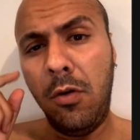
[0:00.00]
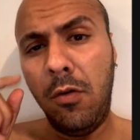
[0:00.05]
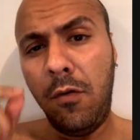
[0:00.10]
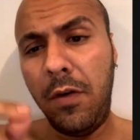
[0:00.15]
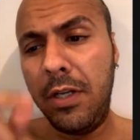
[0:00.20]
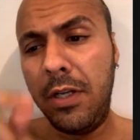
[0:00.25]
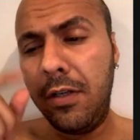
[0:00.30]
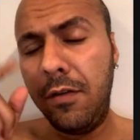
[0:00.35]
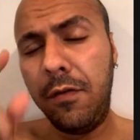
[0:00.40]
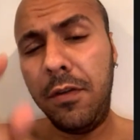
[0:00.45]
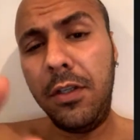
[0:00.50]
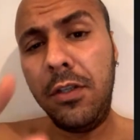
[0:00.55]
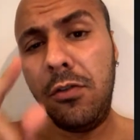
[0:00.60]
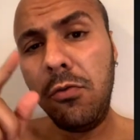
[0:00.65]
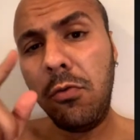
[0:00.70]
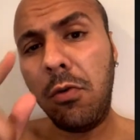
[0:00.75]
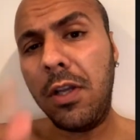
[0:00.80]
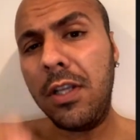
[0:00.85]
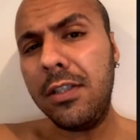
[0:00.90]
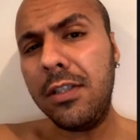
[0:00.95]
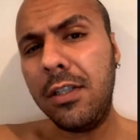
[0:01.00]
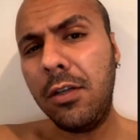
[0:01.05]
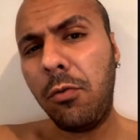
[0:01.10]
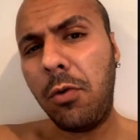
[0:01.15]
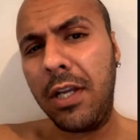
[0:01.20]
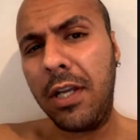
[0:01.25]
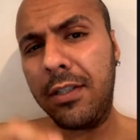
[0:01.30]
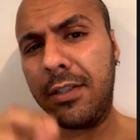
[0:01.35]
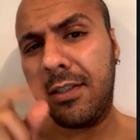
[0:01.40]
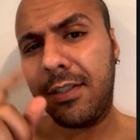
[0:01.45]
في هذا الفيديو غندير
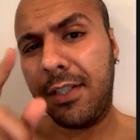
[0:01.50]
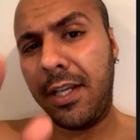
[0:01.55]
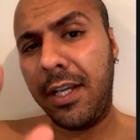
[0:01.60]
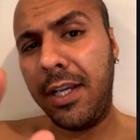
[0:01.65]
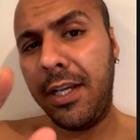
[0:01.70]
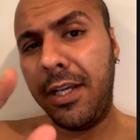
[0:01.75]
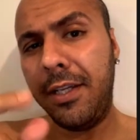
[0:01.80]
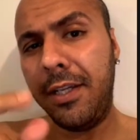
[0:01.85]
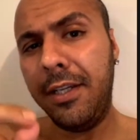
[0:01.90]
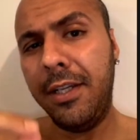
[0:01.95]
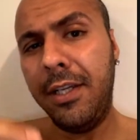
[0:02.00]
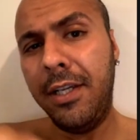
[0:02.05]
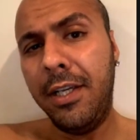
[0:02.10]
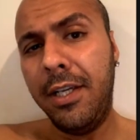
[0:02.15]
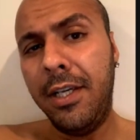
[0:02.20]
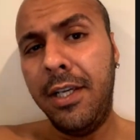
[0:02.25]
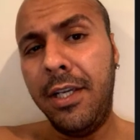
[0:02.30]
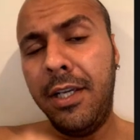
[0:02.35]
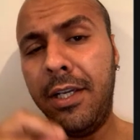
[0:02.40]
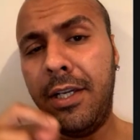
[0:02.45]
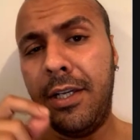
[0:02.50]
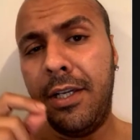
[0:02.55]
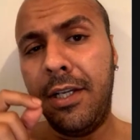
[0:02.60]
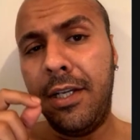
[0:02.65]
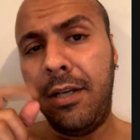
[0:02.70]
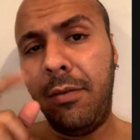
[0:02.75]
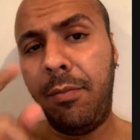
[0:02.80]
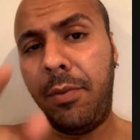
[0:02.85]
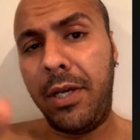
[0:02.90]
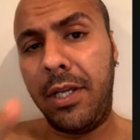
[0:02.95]
واحد التصحيح
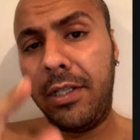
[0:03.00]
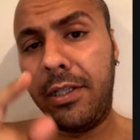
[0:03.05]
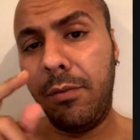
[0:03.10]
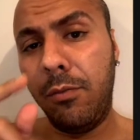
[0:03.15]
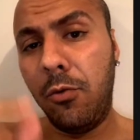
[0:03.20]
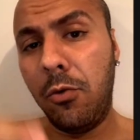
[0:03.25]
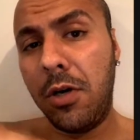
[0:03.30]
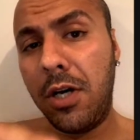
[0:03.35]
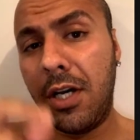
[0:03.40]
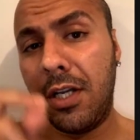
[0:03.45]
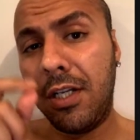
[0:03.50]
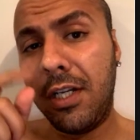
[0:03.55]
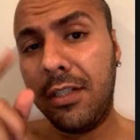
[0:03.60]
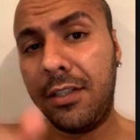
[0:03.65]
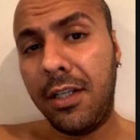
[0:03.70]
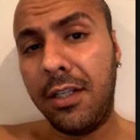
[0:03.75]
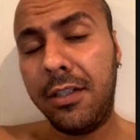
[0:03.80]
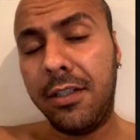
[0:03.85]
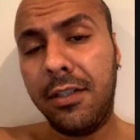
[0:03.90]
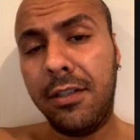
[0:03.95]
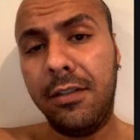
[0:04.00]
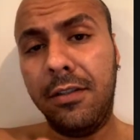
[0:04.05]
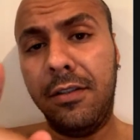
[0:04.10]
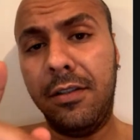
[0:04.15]
لبعض المغالطات